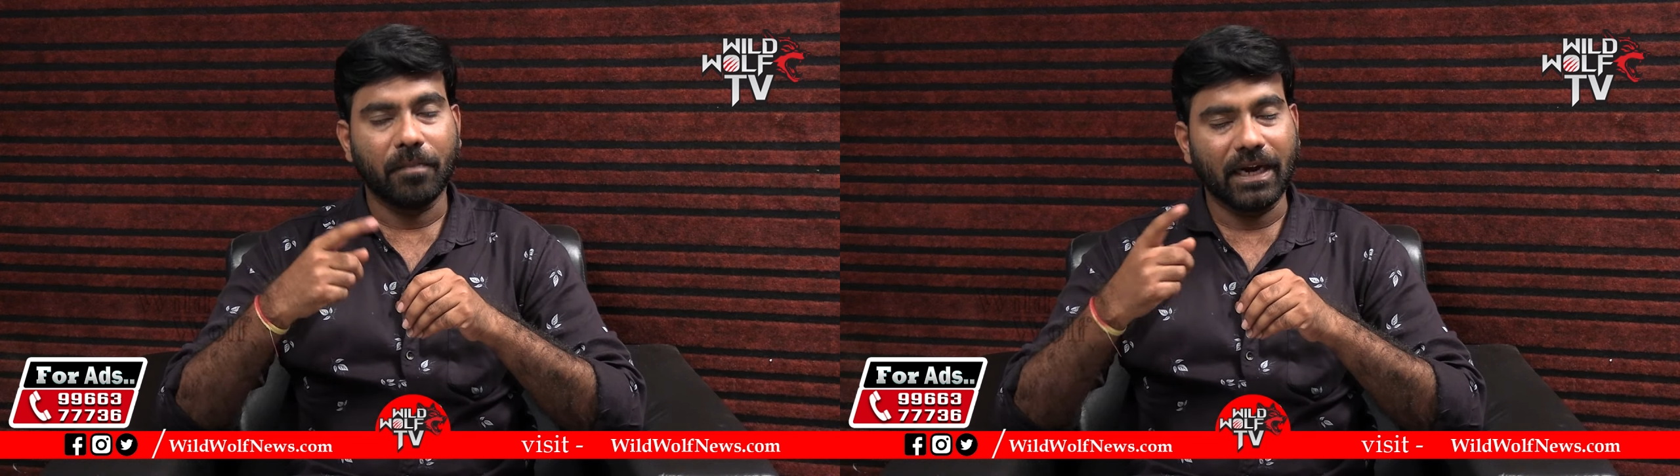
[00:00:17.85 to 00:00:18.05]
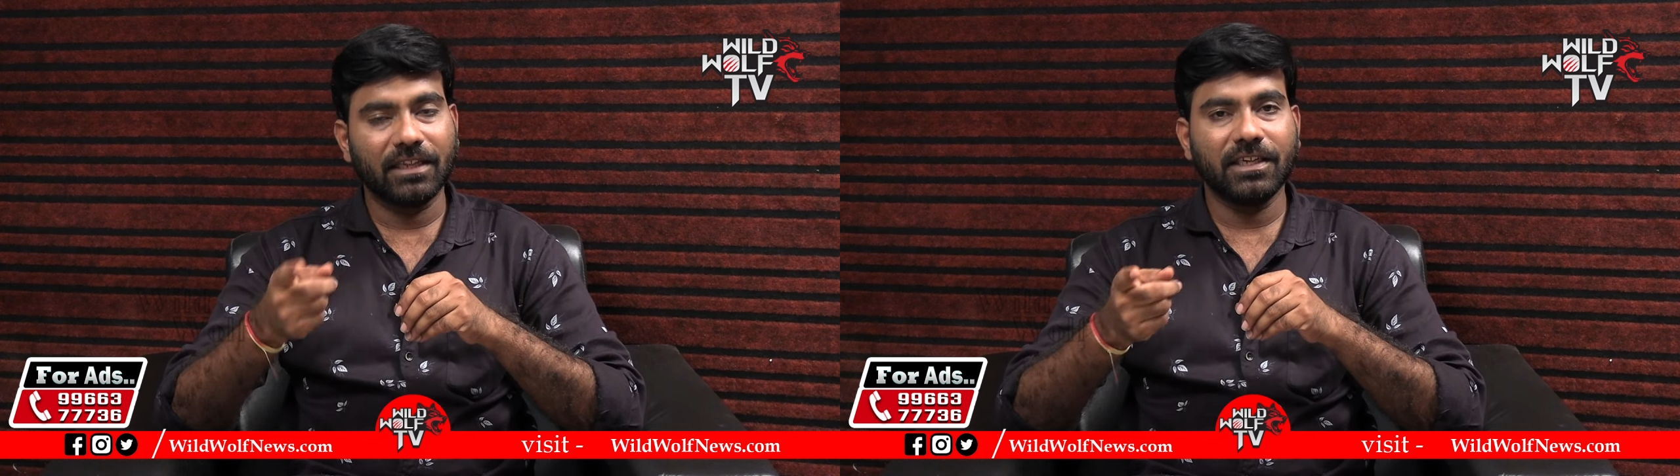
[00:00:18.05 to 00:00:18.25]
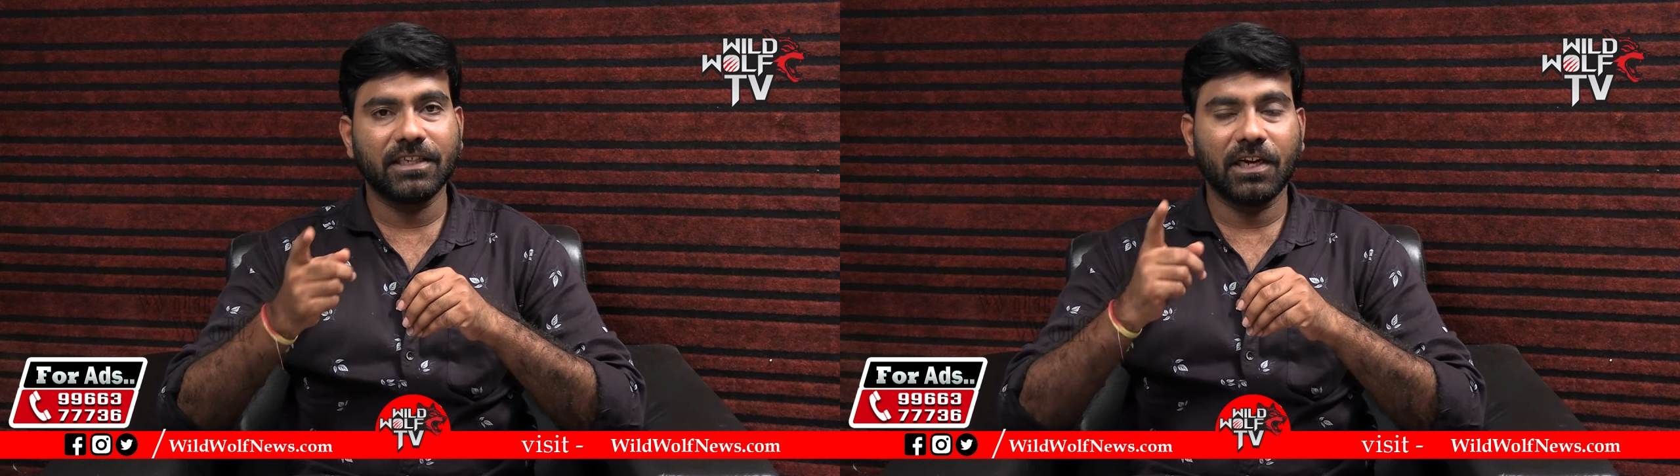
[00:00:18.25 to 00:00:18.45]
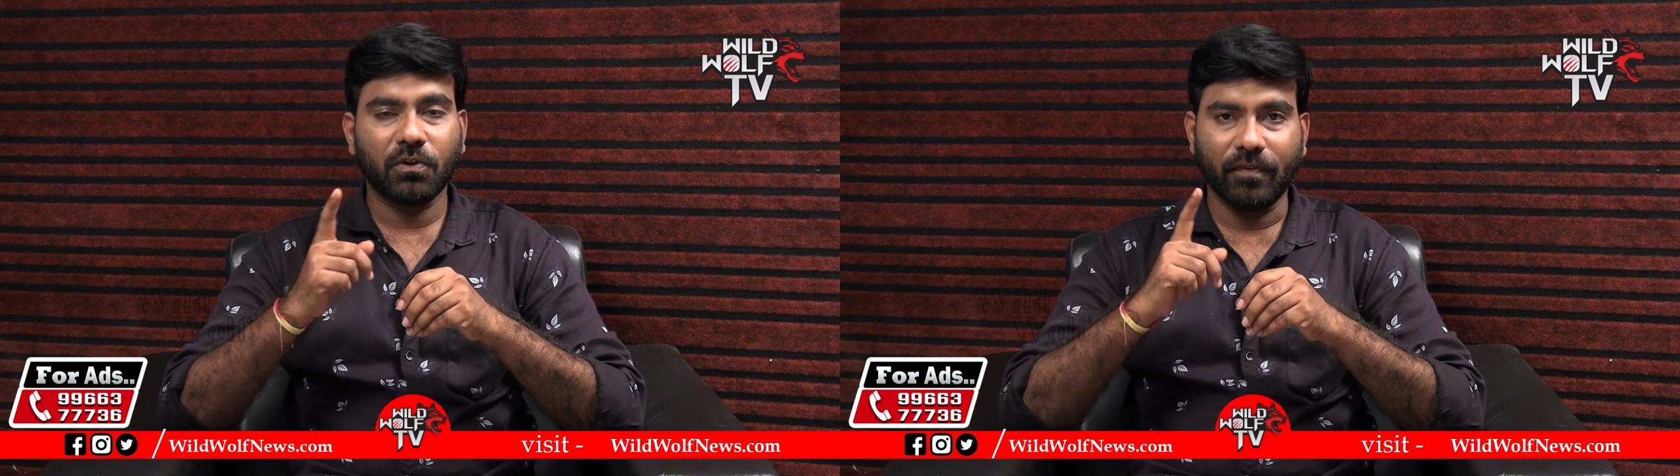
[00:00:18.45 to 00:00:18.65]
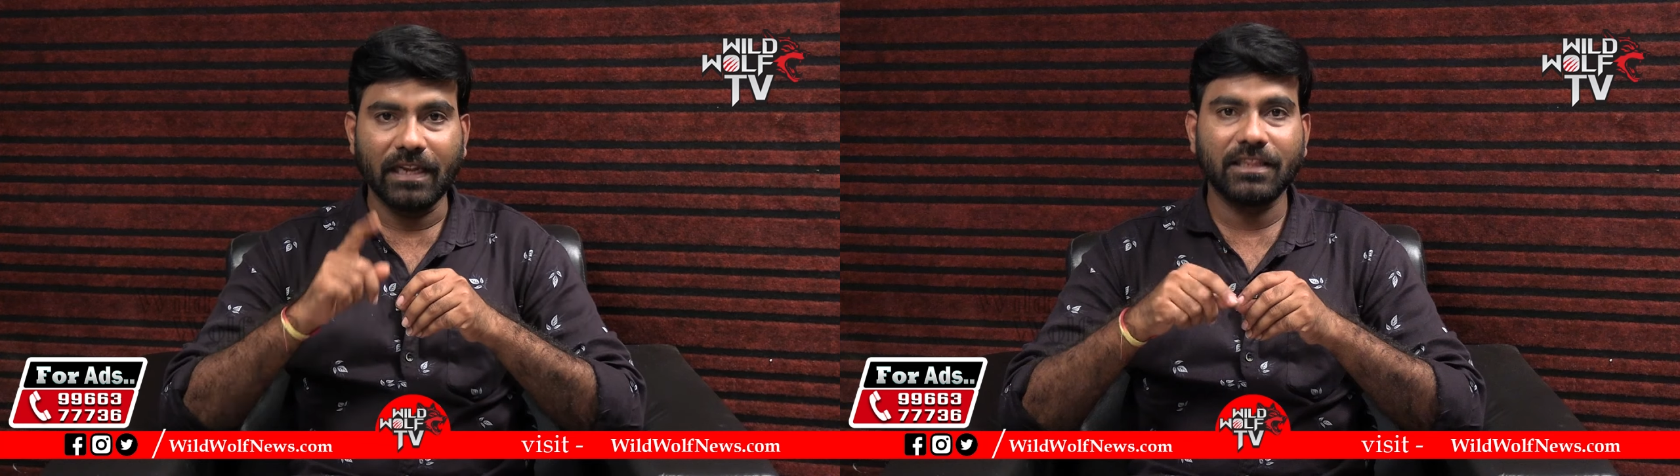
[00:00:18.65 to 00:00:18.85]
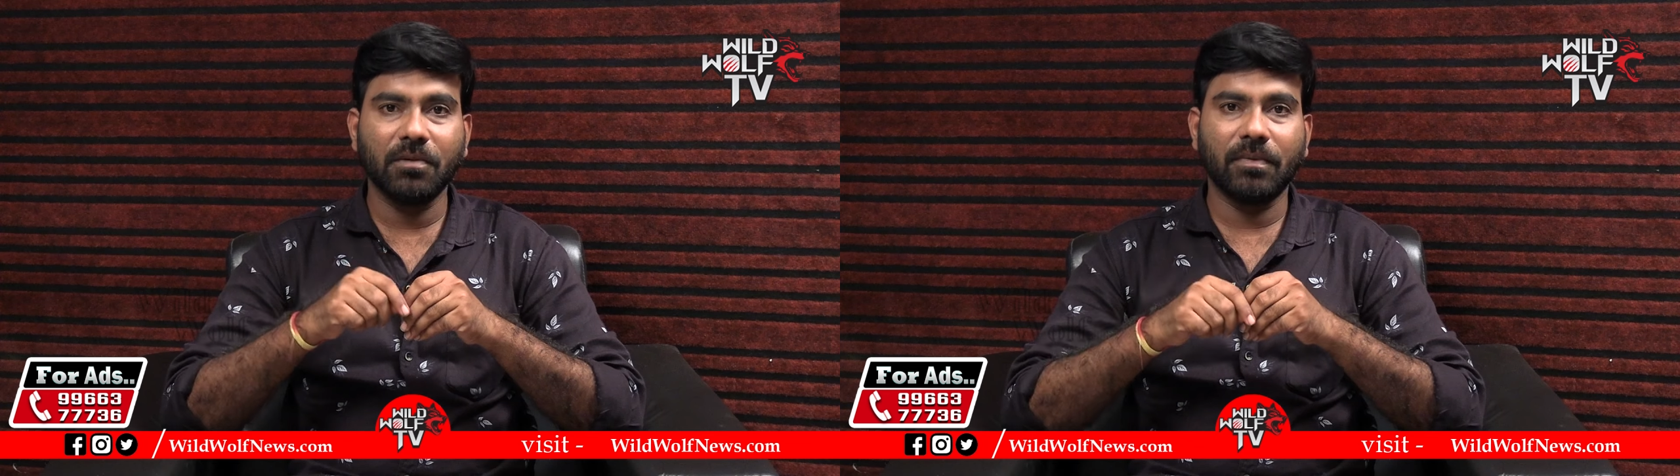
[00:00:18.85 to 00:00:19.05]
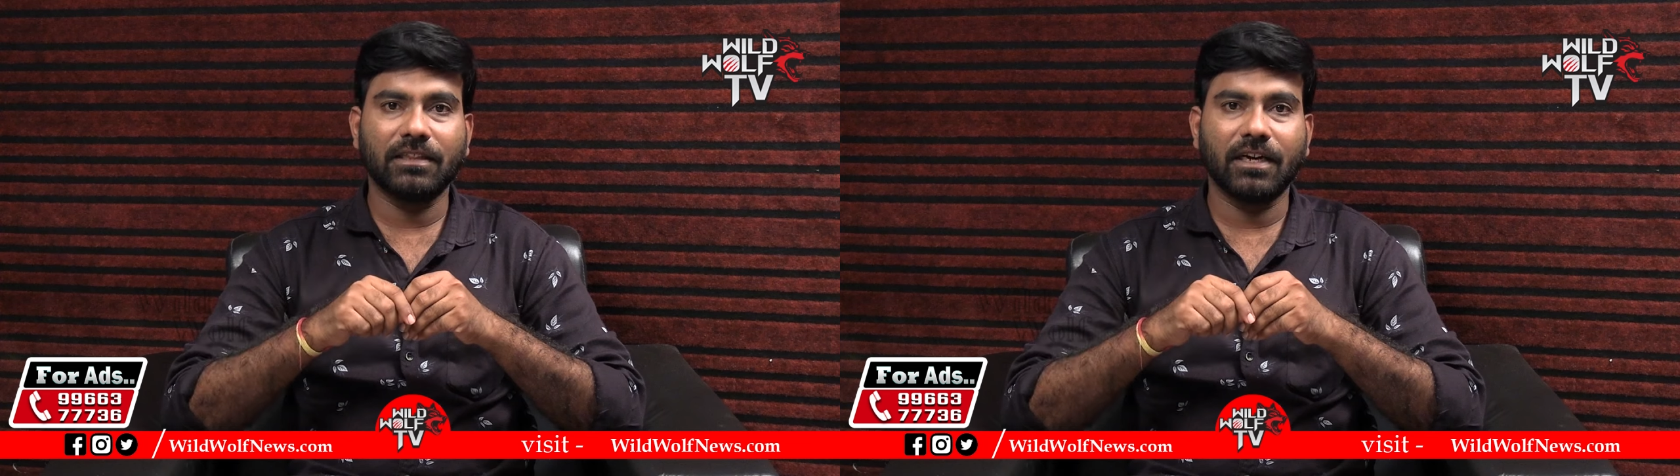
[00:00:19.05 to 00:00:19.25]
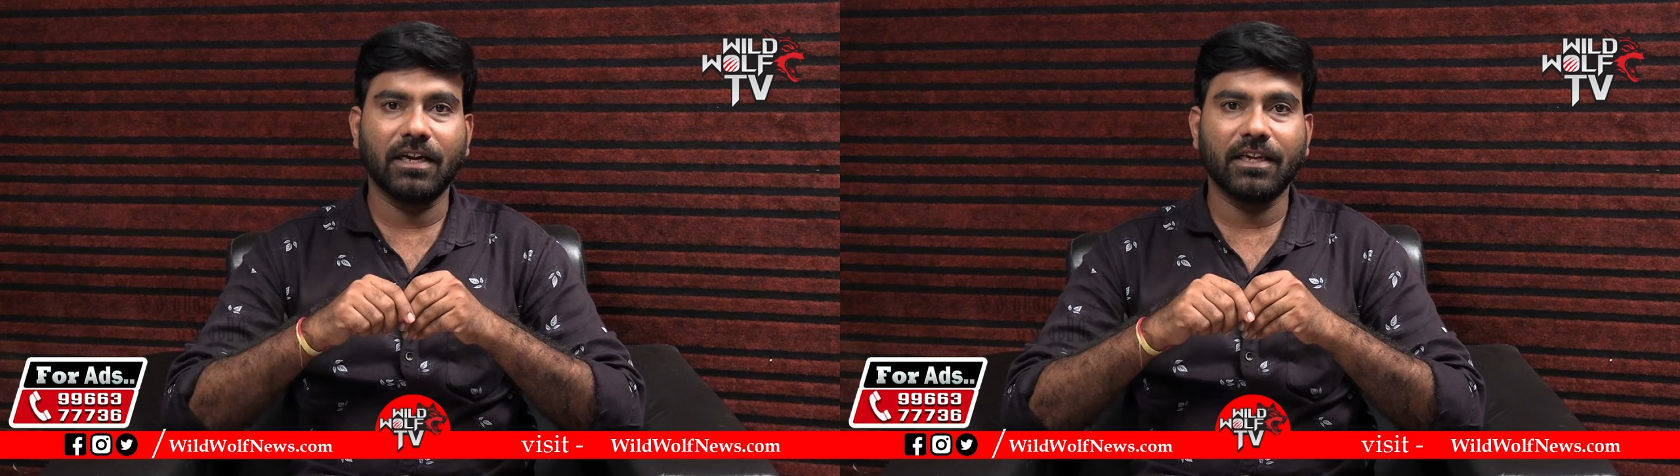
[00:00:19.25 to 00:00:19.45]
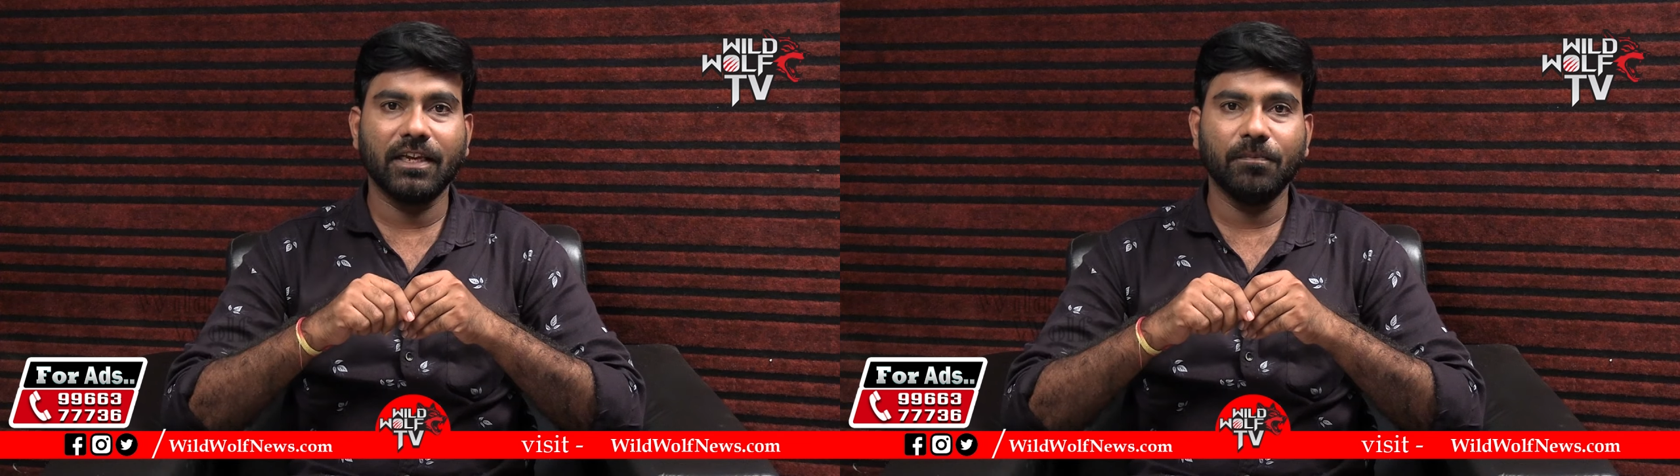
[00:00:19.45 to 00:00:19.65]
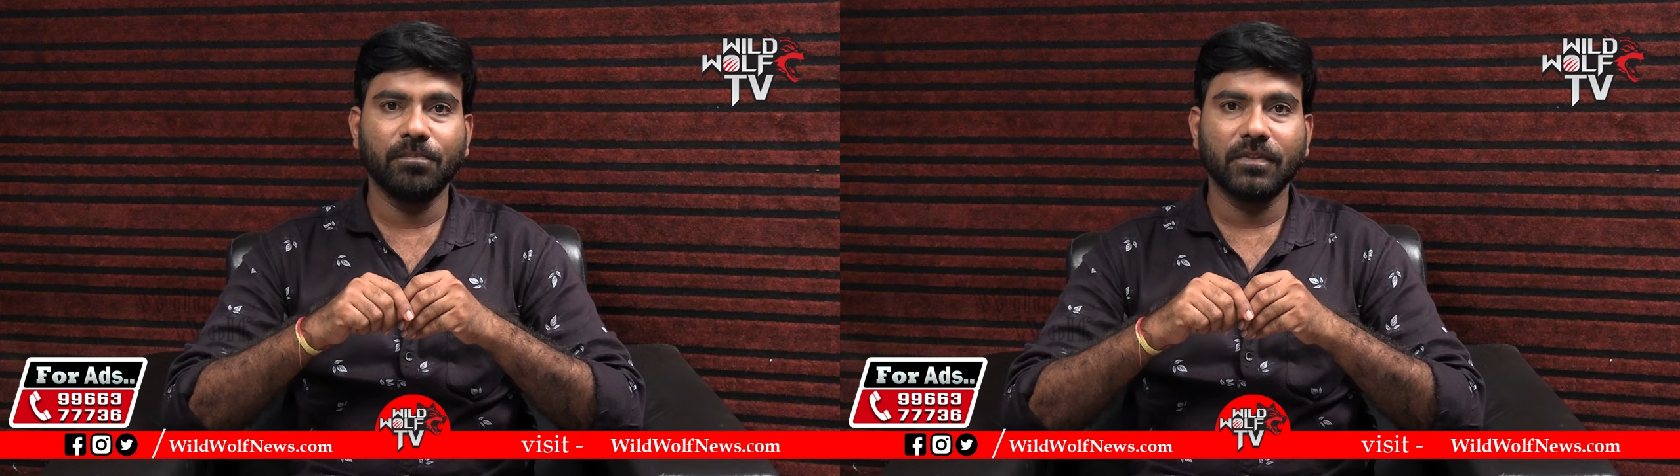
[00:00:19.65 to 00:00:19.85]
బయట దేశాలకు వెళ్తే మాత్రానికి